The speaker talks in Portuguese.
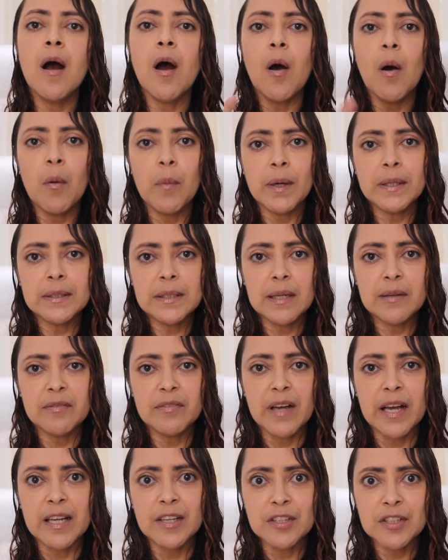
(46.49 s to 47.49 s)
ou
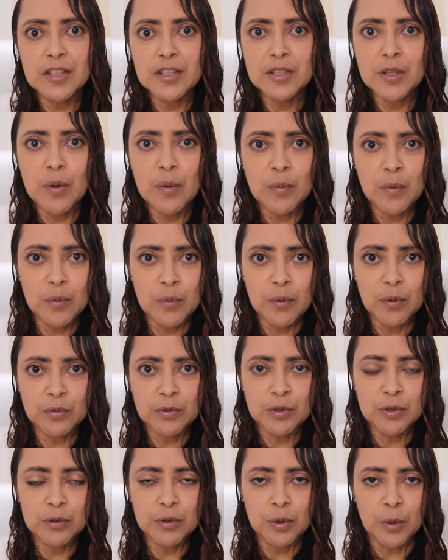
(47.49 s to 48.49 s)
através de algum
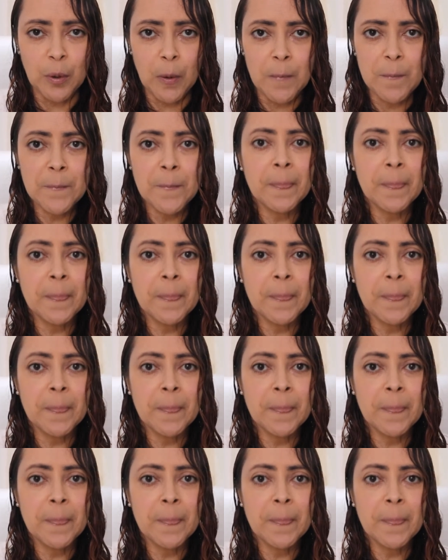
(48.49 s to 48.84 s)
consultor.